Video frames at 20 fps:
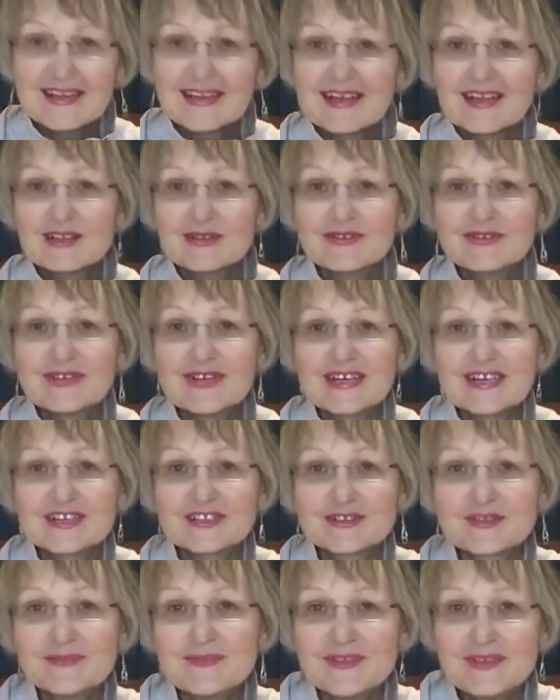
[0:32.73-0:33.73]
И колоду
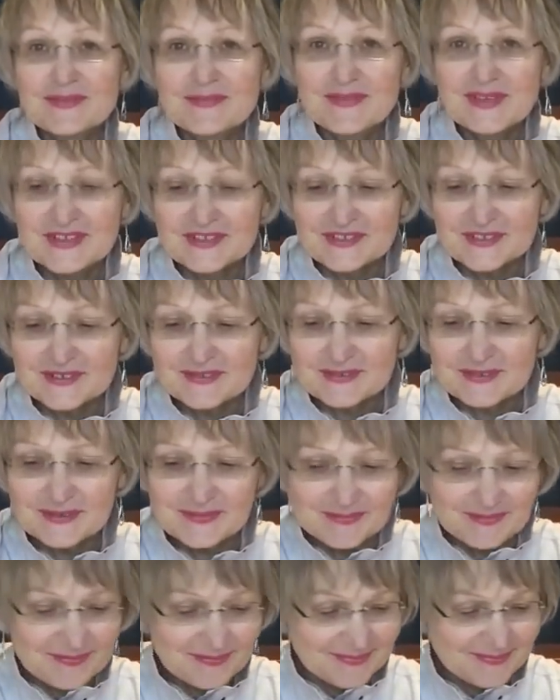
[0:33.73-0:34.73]
хорошо
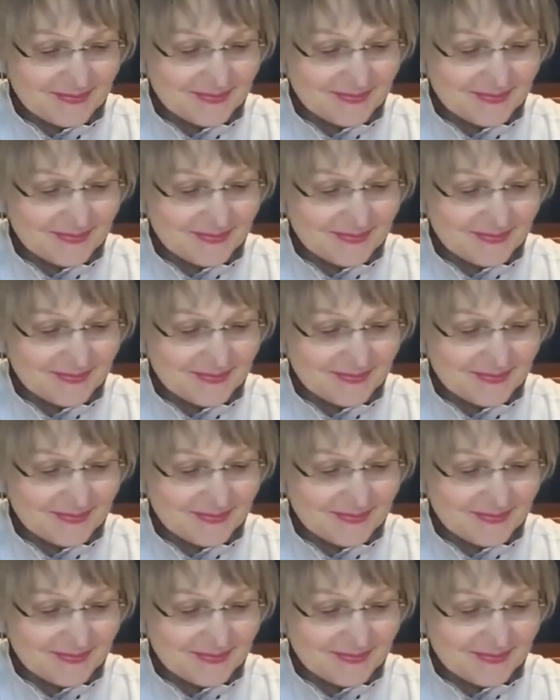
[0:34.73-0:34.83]
перемешиваю.